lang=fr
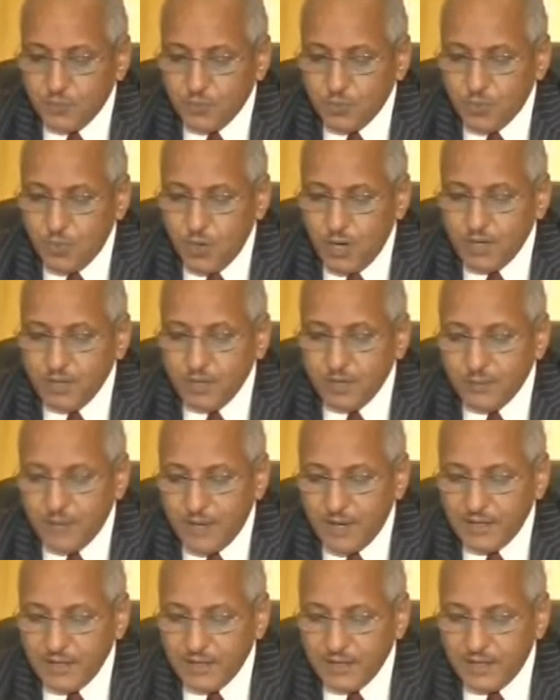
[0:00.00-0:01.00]
C'est pourquoi
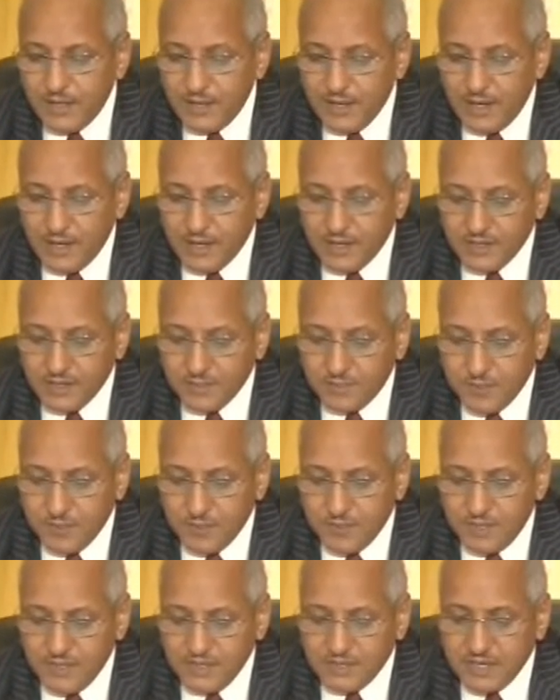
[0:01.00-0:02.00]
le Mali ayant
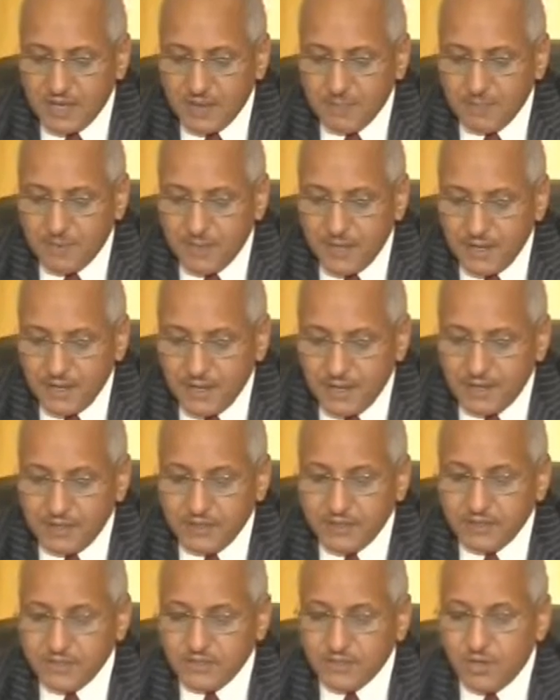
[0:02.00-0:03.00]
exprimé sa
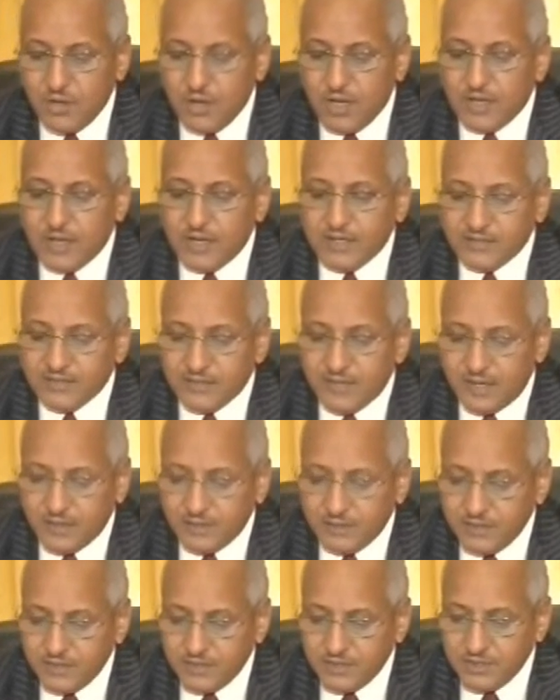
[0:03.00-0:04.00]
pleine adhésion à la
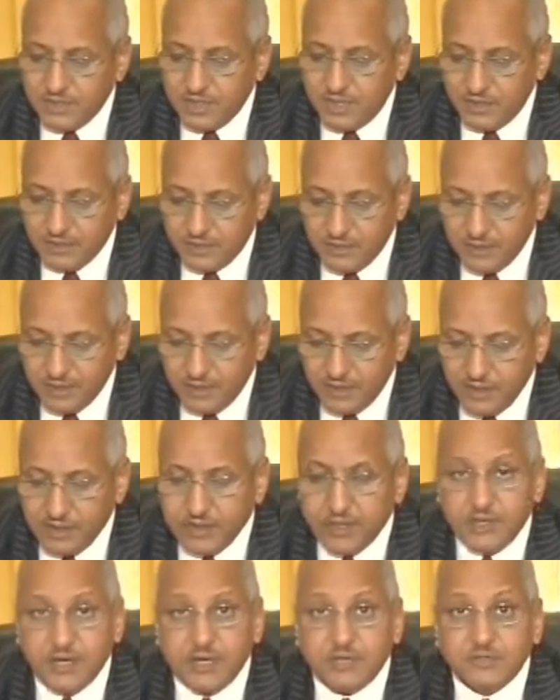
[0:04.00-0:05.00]
stratégie
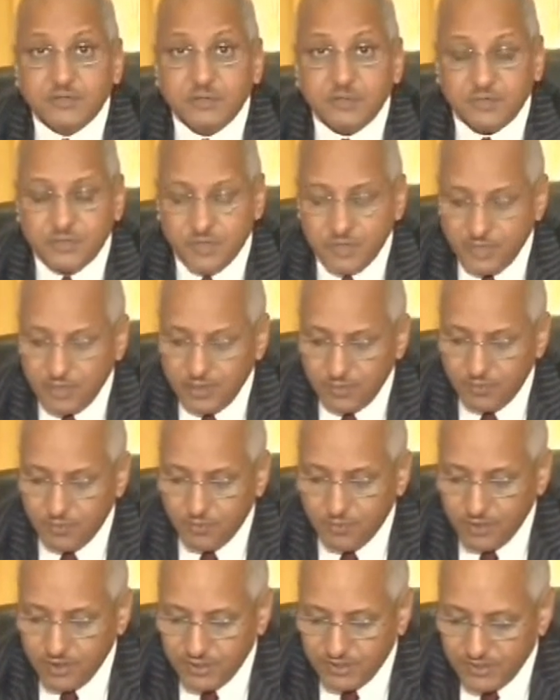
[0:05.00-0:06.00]
intégrée des Nations
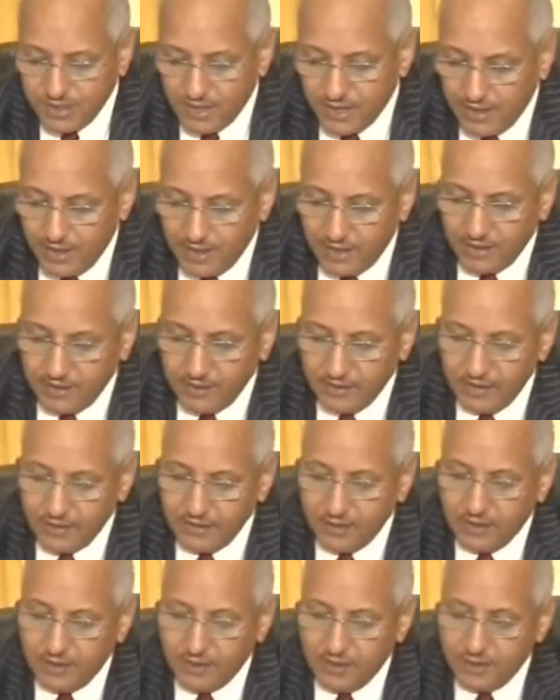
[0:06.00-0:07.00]
Unies pour le
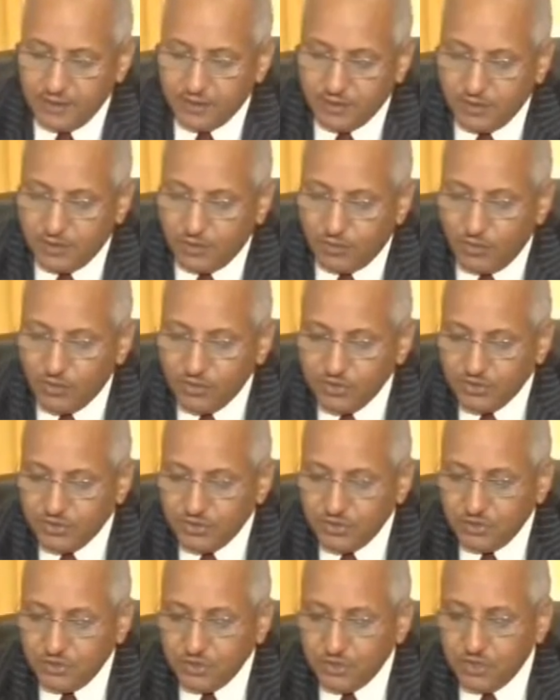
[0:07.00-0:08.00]
Sahel, qui
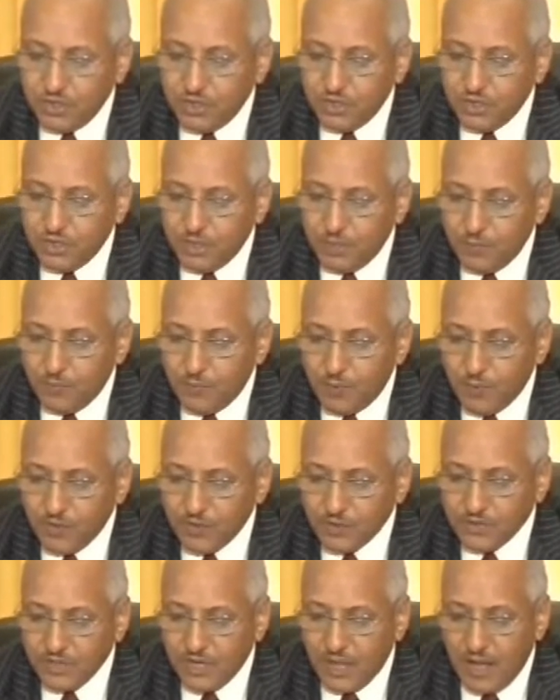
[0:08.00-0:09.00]
constitue une
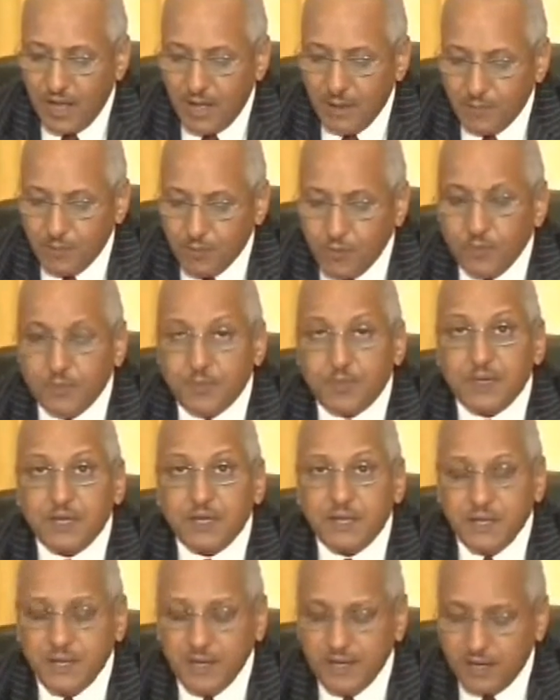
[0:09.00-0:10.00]
réponse
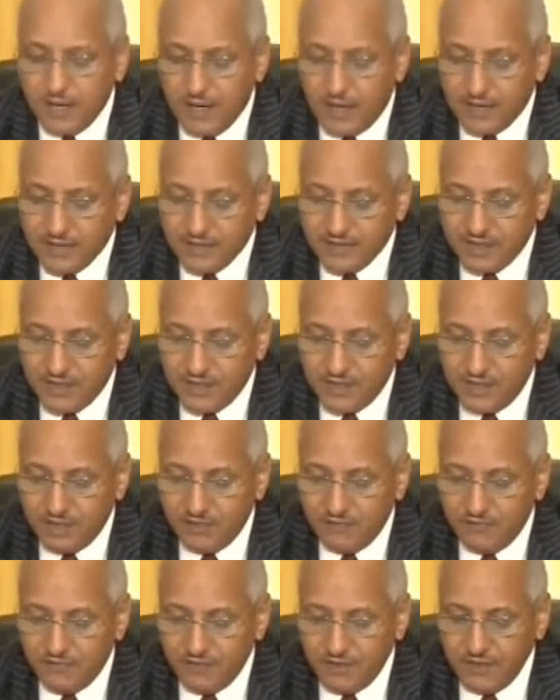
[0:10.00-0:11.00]
appropriée à
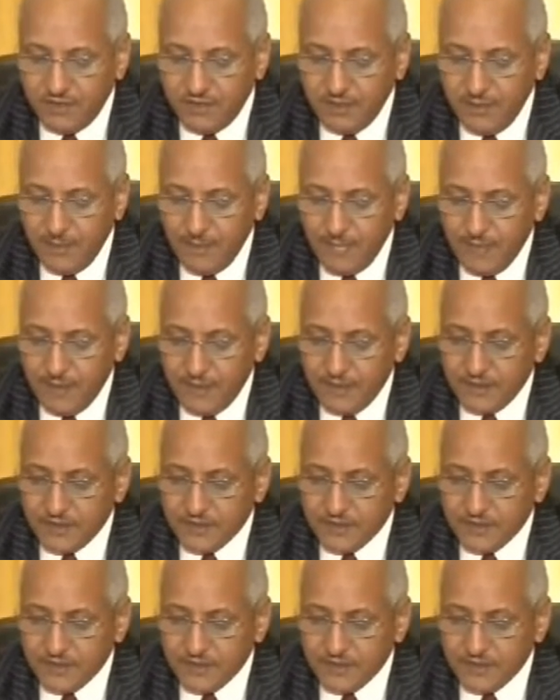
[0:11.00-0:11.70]
ces défis,